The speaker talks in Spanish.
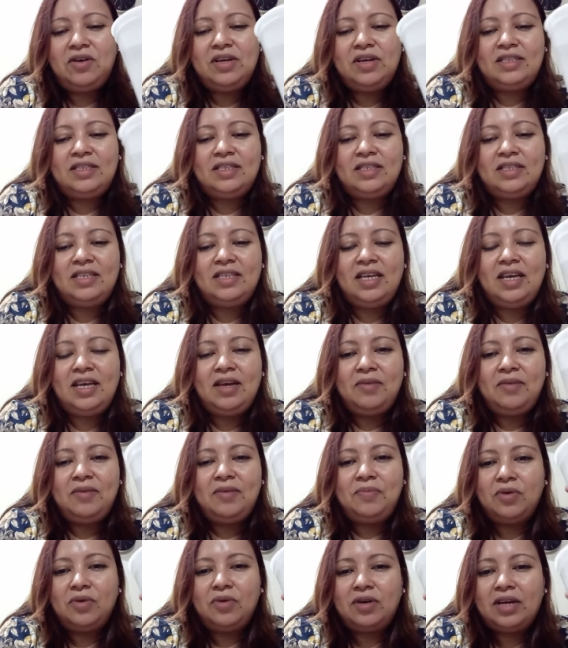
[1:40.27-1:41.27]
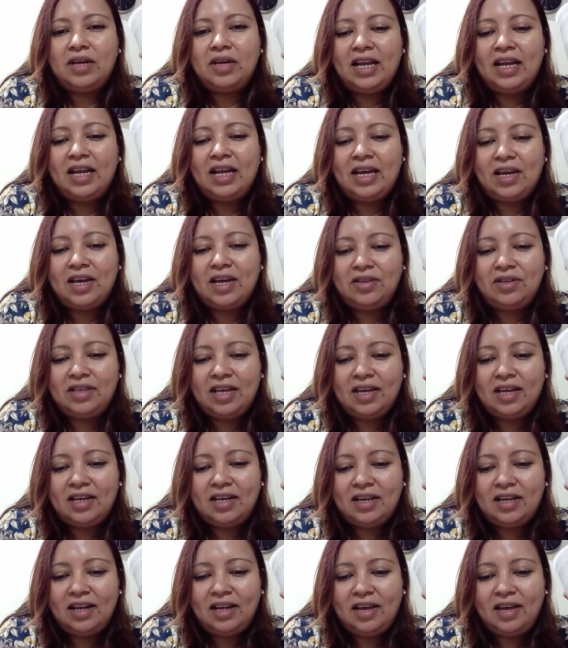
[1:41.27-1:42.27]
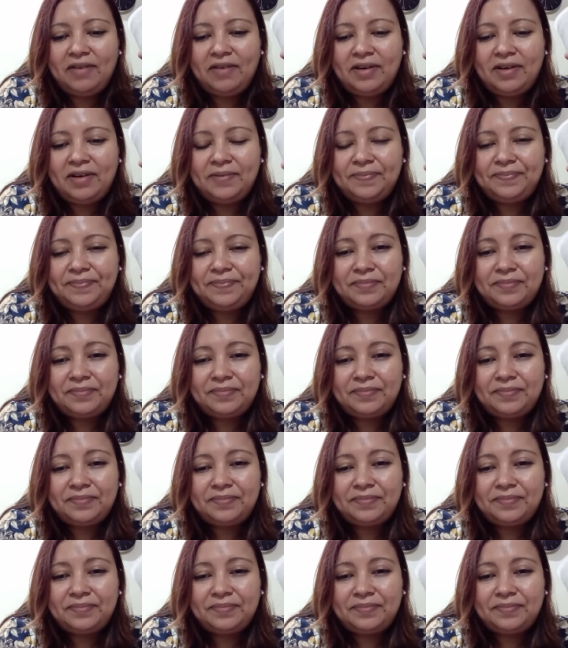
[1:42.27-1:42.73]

este, si vos querés que yo te escriba,